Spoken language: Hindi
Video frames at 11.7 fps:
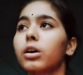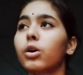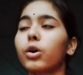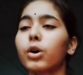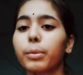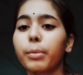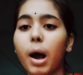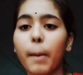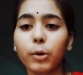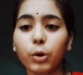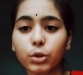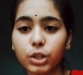और आप
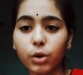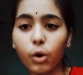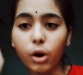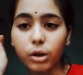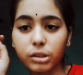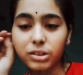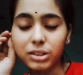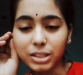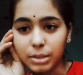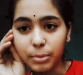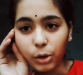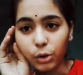लोगों से एक और चीज़
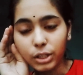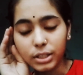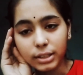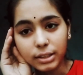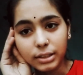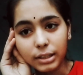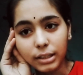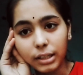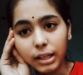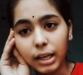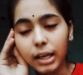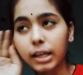मेरे को डिस्कस करनी
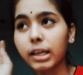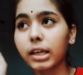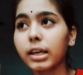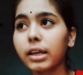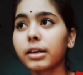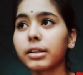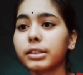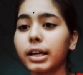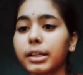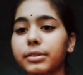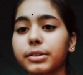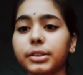है कि देन